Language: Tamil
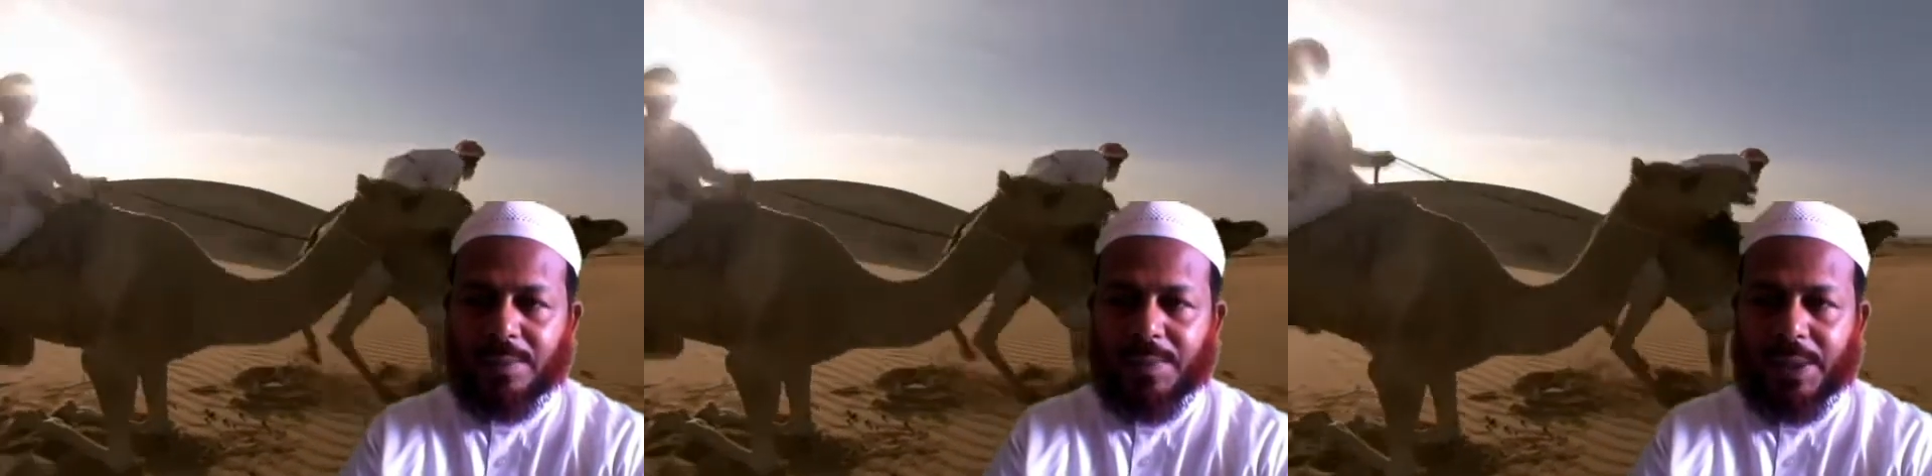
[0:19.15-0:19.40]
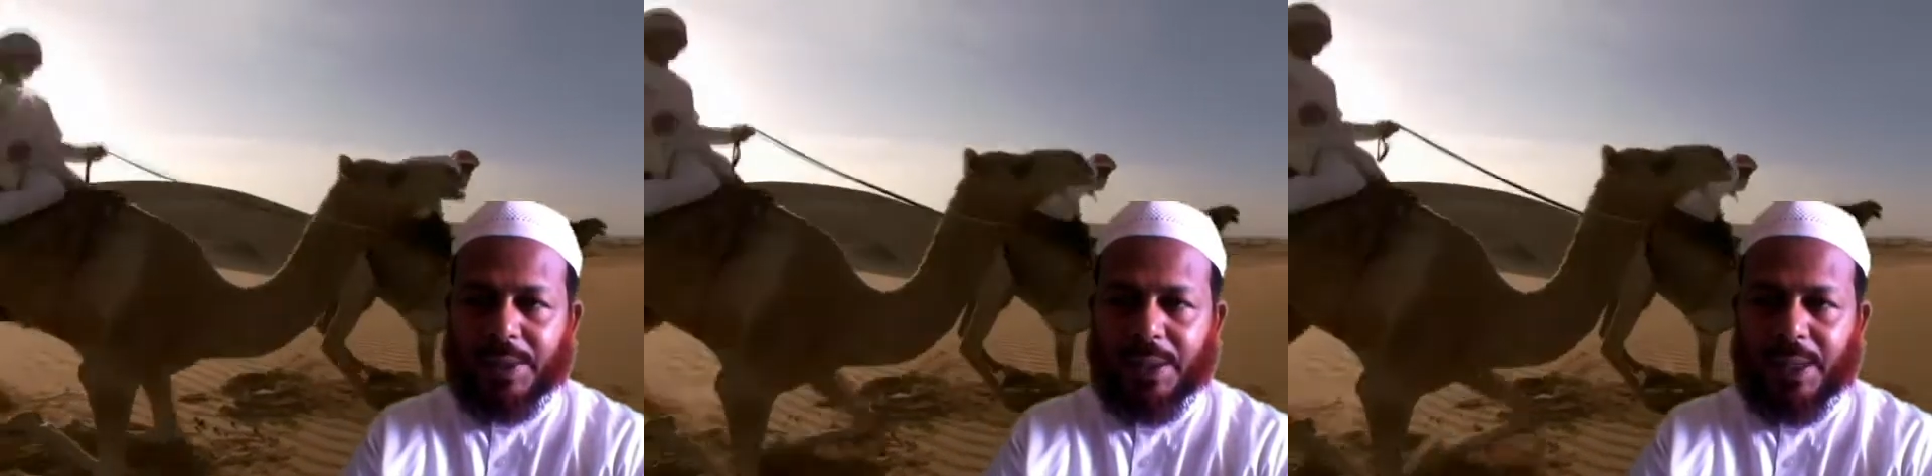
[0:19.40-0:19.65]

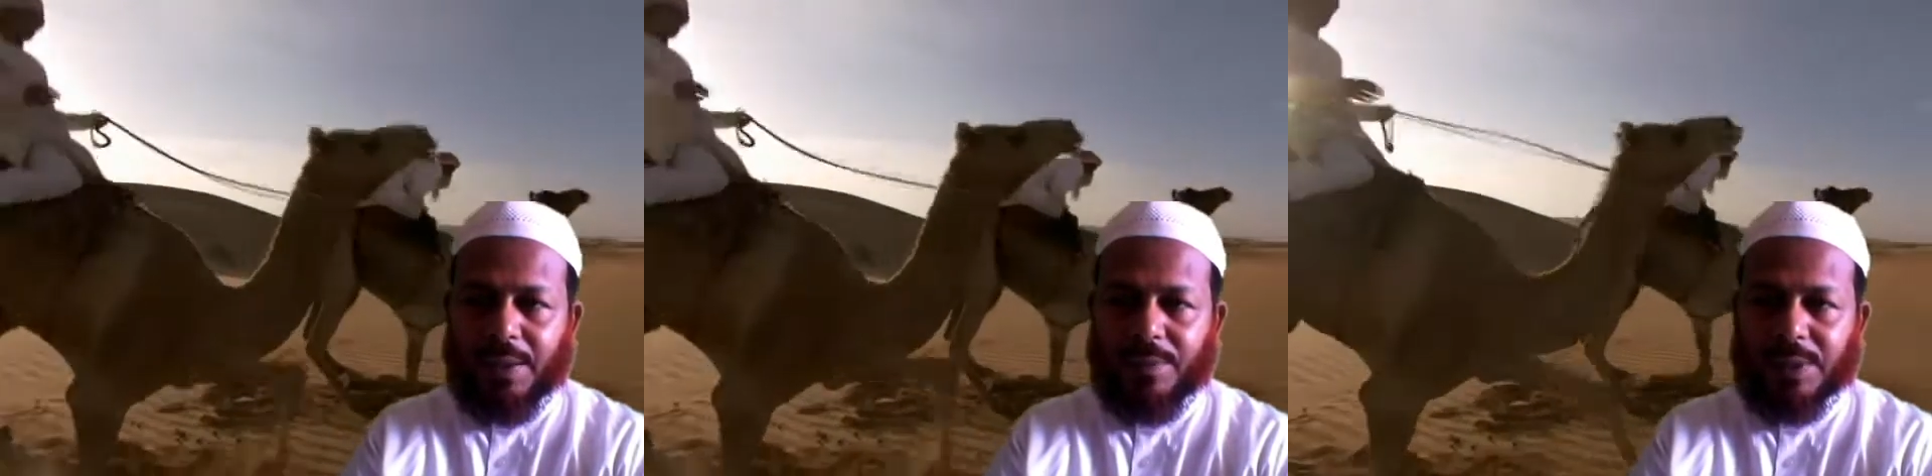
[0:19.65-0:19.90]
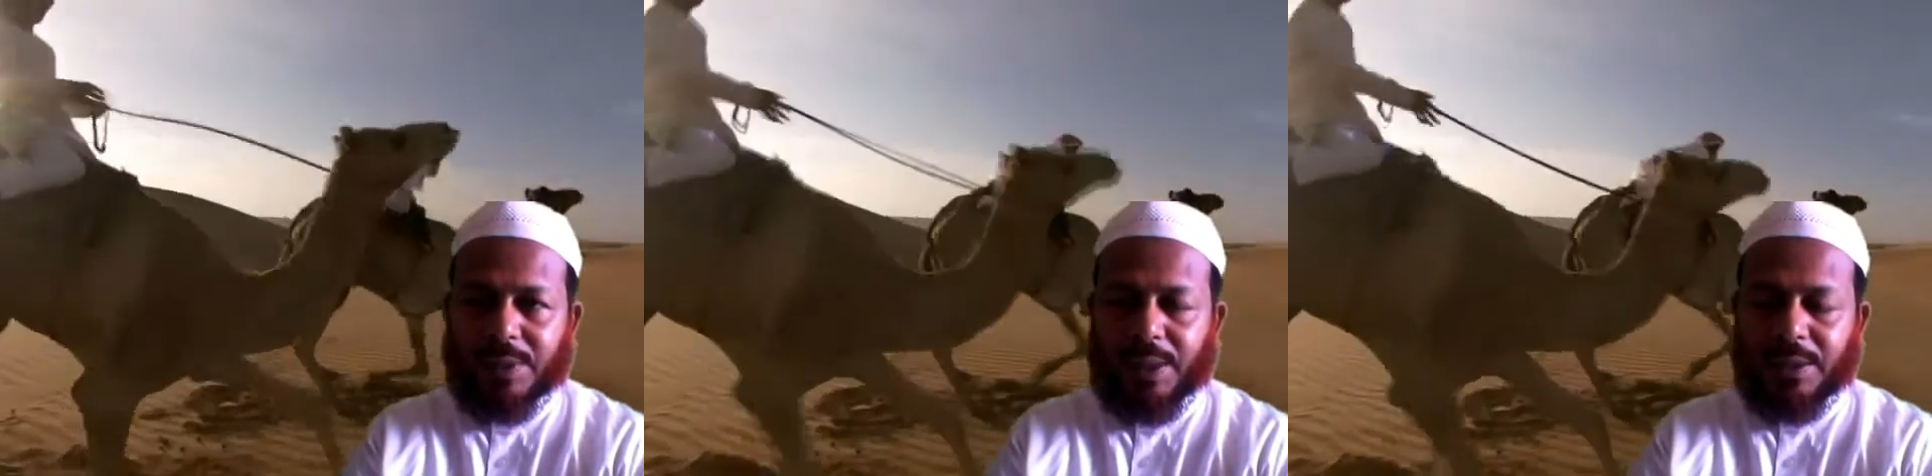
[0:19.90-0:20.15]
பதினேழாம்
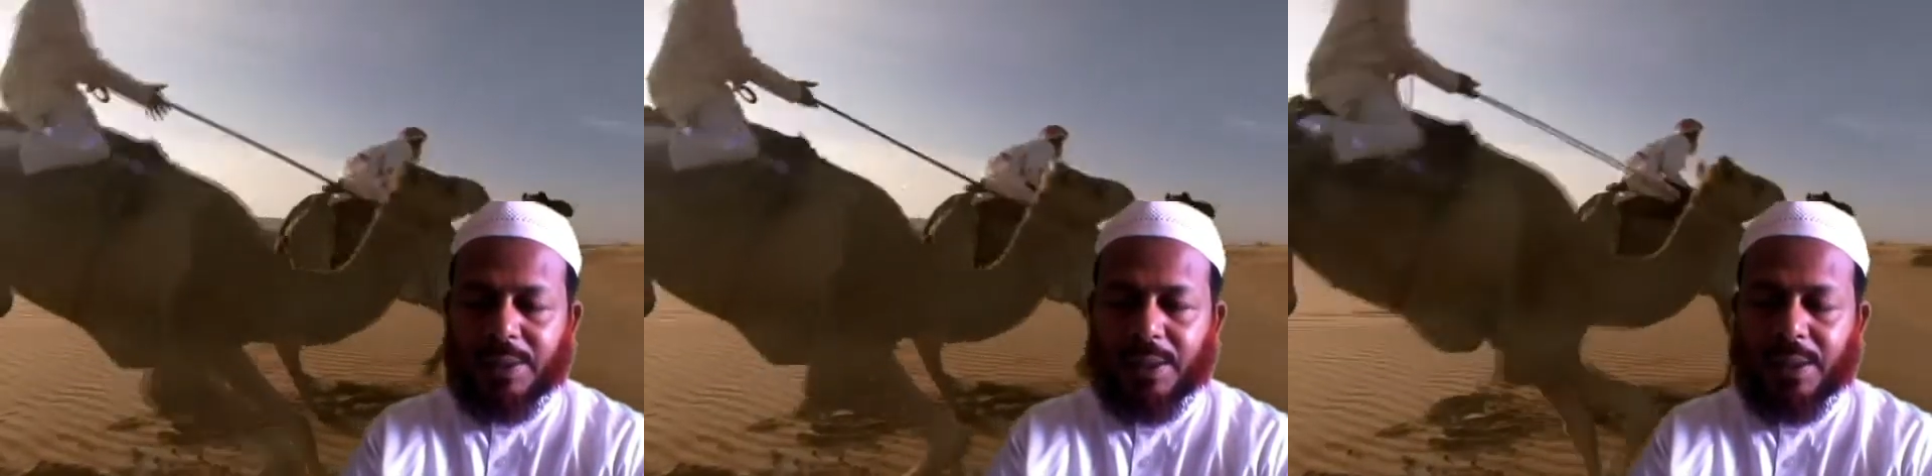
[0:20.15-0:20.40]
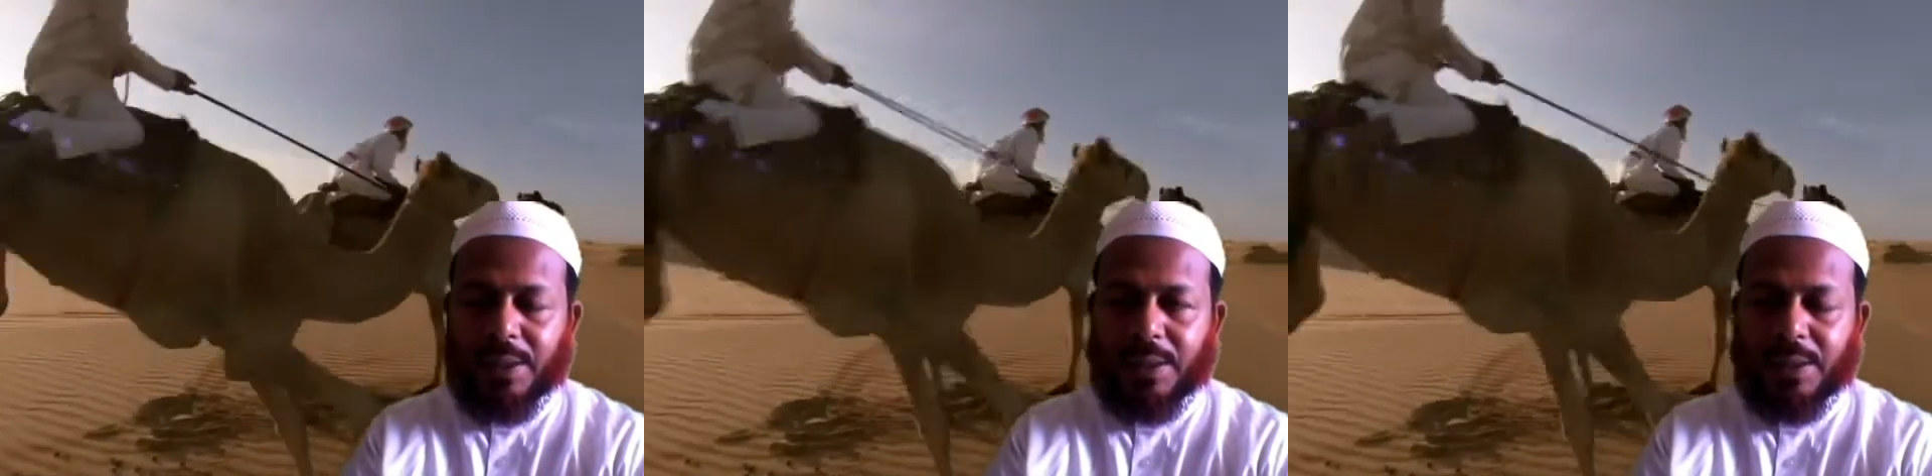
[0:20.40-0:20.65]

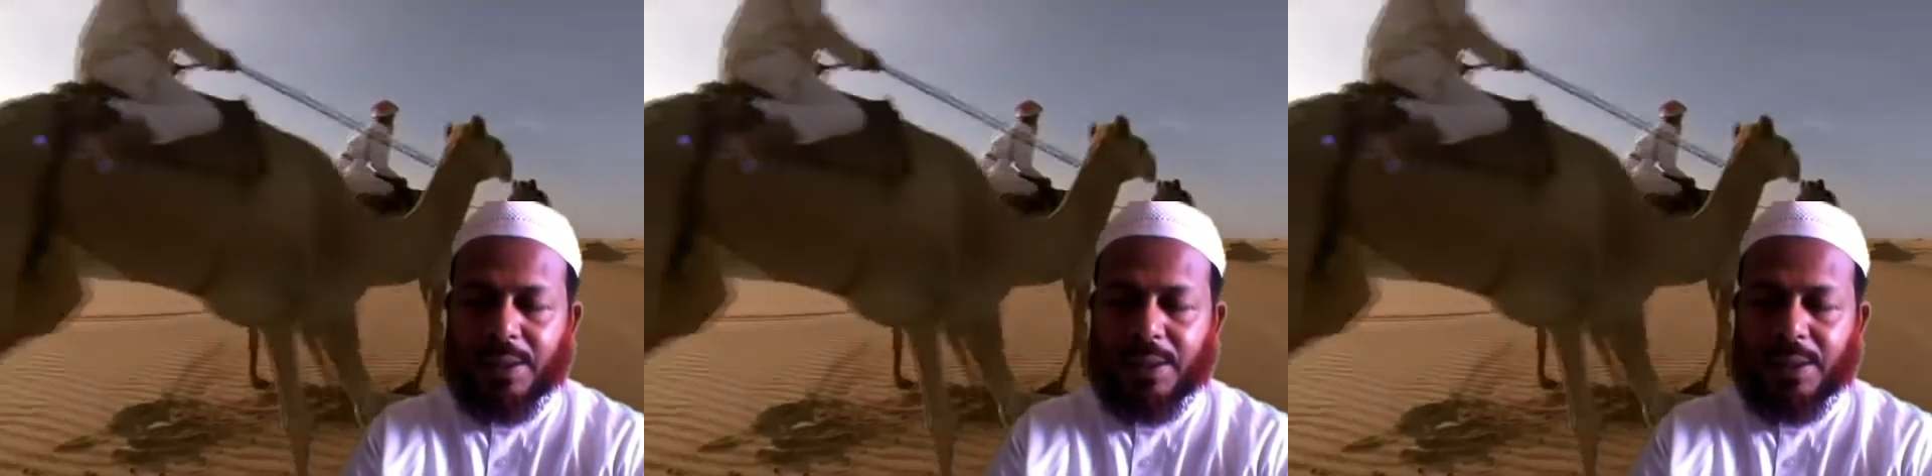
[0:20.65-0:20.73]
வசனத்திலே